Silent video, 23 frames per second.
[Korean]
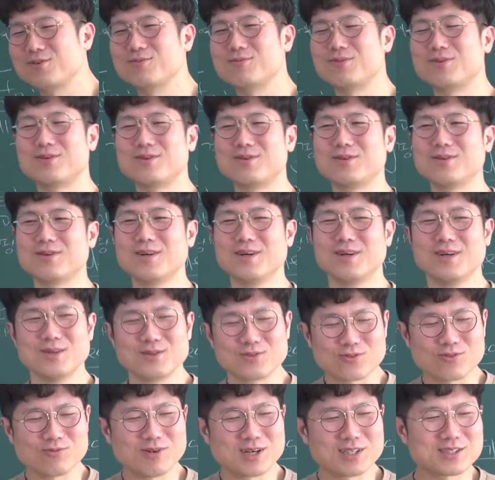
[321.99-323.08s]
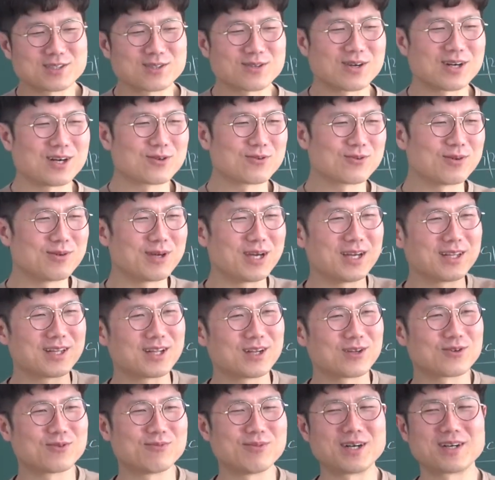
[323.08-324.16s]
뭐 술 마시러 하고애
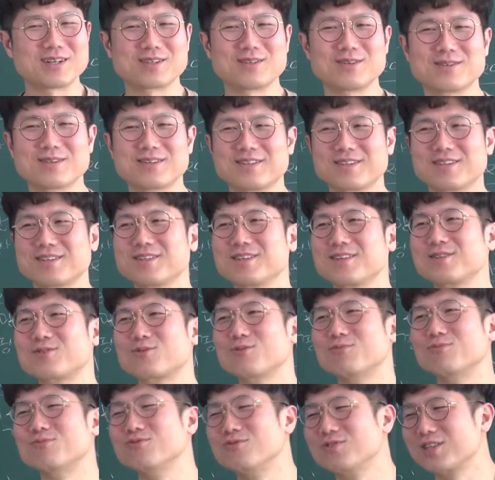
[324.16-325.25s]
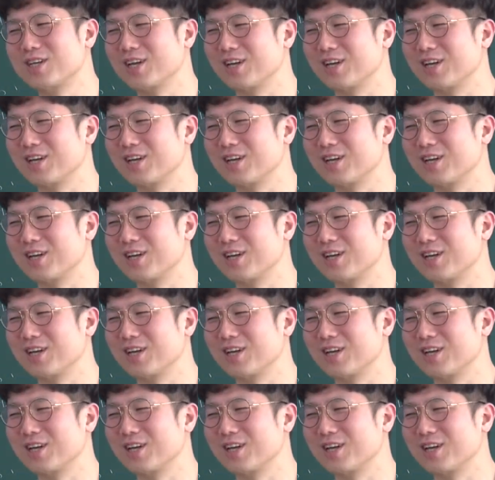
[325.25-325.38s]
데리고 막 그, 그게 좀 문제